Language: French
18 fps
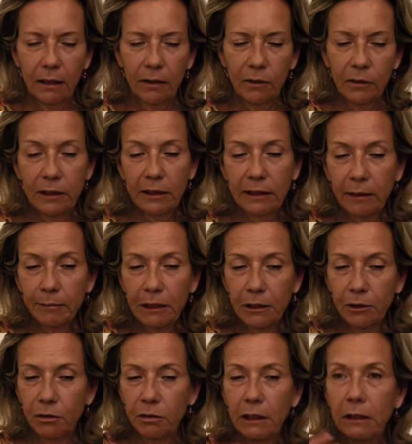On est
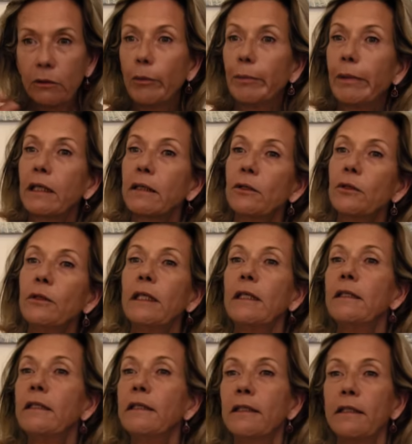habitué à nos
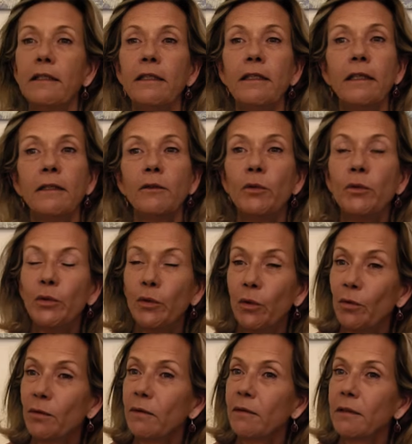personnalités, à nos
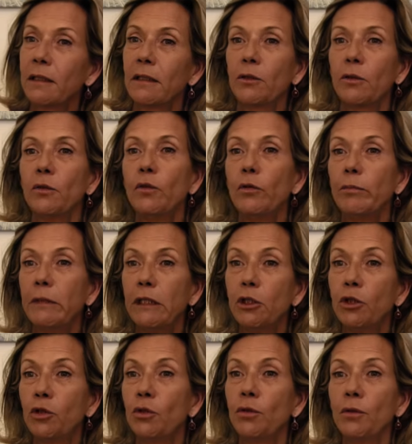noms, à se nommer
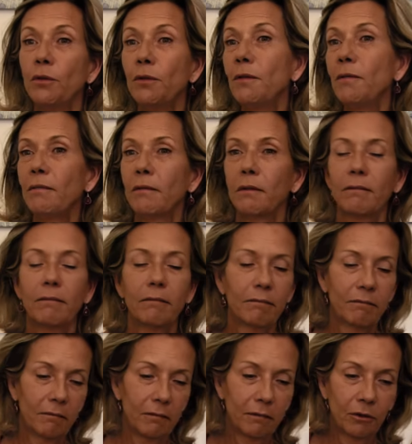je,
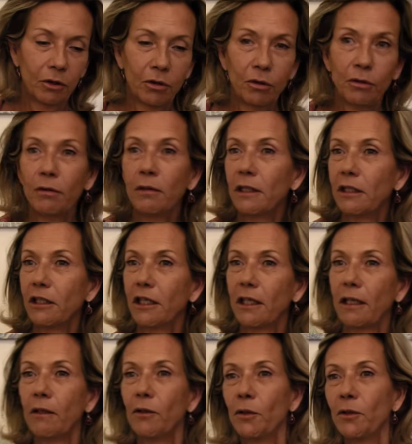je,
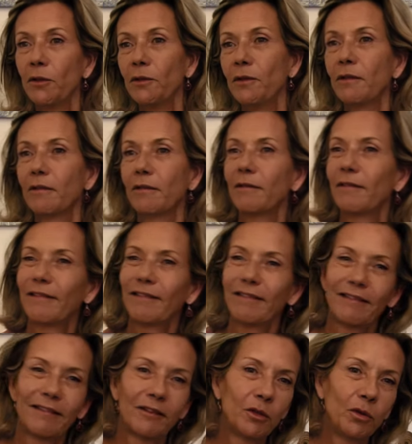Anne-Charlotte,
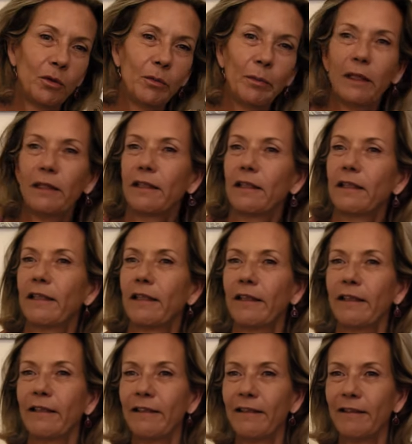je,
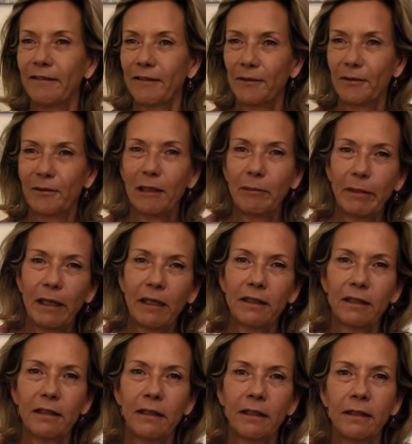Pasquier, on
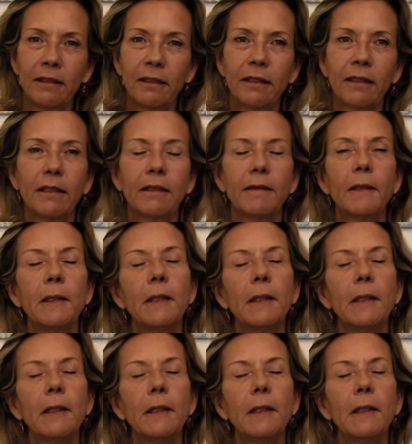appartient à